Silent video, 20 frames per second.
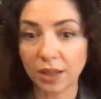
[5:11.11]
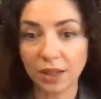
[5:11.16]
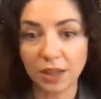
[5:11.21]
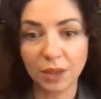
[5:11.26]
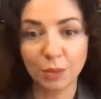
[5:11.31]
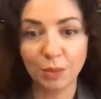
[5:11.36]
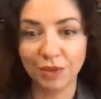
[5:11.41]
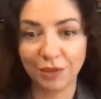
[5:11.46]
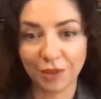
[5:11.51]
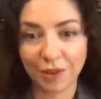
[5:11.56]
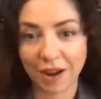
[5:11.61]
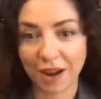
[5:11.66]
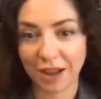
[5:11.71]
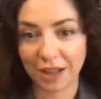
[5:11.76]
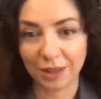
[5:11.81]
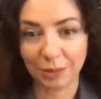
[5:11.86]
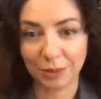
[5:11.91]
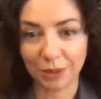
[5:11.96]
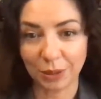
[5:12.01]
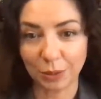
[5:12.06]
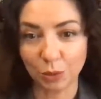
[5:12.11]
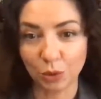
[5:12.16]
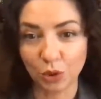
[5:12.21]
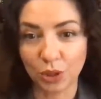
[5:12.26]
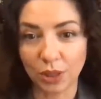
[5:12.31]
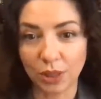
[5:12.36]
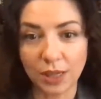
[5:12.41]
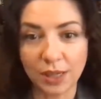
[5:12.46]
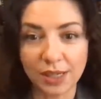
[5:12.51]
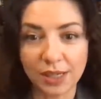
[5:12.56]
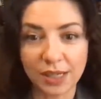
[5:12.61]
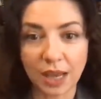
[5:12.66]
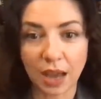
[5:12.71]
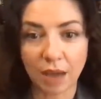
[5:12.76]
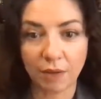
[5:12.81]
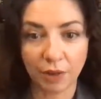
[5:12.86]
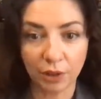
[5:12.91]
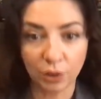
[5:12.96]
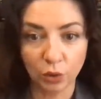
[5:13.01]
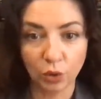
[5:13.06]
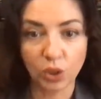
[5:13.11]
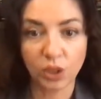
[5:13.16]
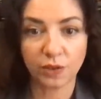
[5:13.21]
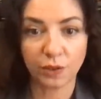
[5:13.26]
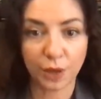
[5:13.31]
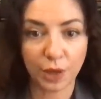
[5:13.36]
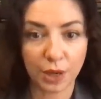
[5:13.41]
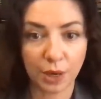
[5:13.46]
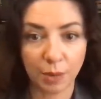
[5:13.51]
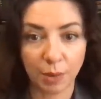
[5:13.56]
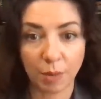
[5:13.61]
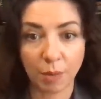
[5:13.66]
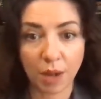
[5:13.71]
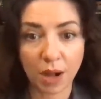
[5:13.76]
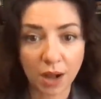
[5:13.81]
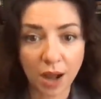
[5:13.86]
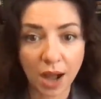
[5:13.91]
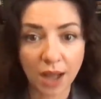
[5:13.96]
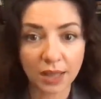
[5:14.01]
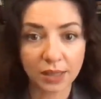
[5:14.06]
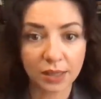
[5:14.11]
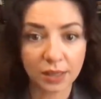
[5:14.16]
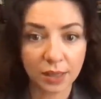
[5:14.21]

так не бывает, потому что нельзя в одной сфере помогать,